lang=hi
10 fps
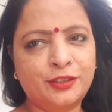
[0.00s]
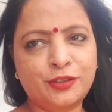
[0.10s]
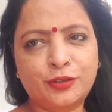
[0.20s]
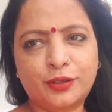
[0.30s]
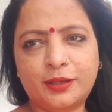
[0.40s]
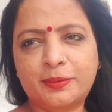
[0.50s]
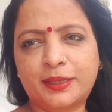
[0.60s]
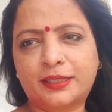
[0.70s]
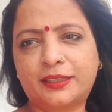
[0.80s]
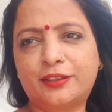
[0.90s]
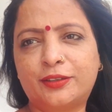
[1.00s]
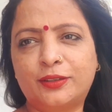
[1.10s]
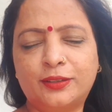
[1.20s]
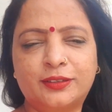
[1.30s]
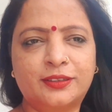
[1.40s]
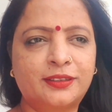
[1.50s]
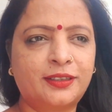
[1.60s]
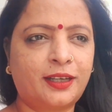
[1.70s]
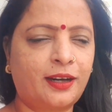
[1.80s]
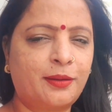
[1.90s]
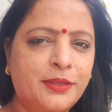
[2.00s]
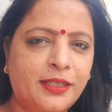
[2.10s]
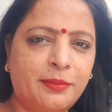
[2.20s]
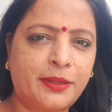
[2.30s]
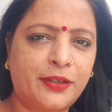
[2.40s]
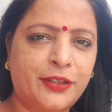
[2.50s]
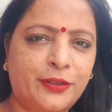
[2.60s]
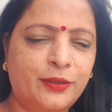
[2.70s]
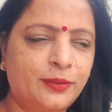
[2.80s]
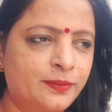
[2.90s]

छुट्टी मनाते रहो आराम से ही बैठे रहो